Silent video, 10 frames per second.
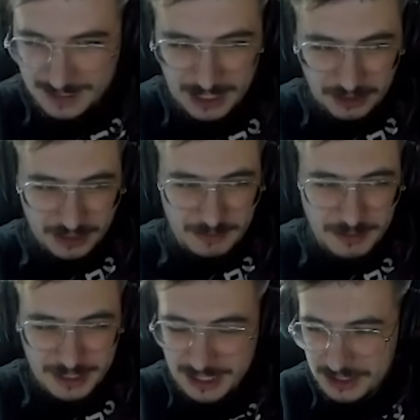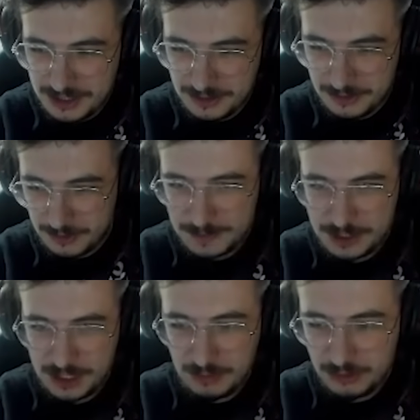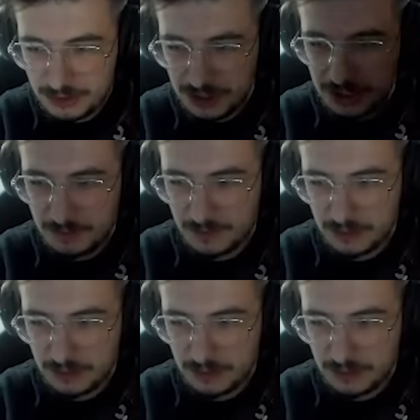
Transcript: Zero game sensu! Czemu tu szliśmy w